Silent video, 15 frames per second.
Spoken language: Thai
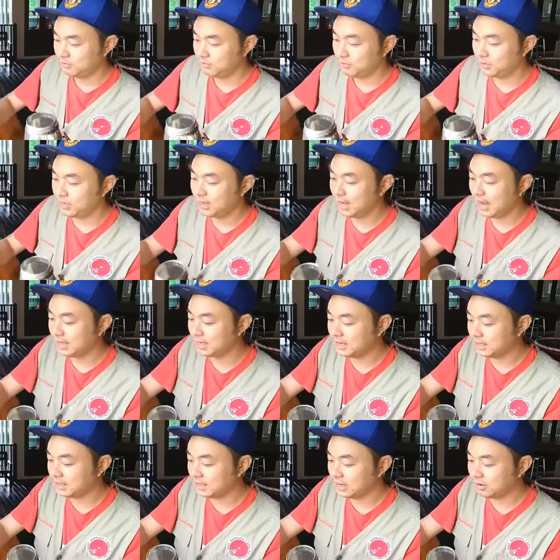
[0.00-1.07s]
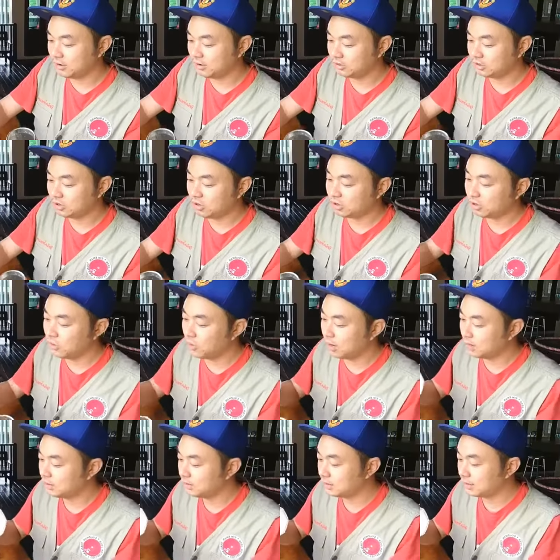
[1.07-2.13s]
วิธีการจริง ๆแล้วเขาจะต้องตวง
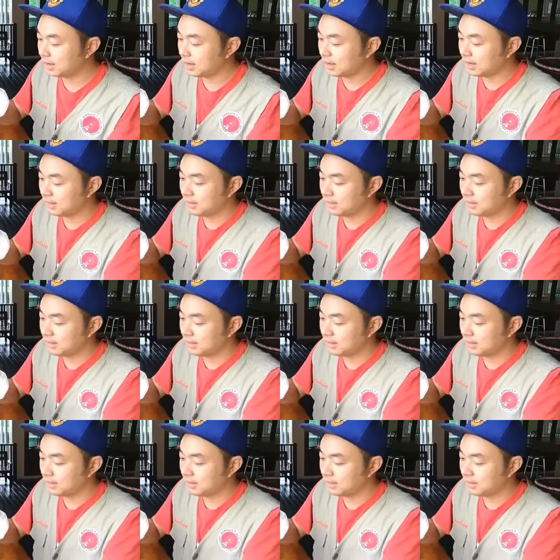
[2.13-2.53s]
นะฮะ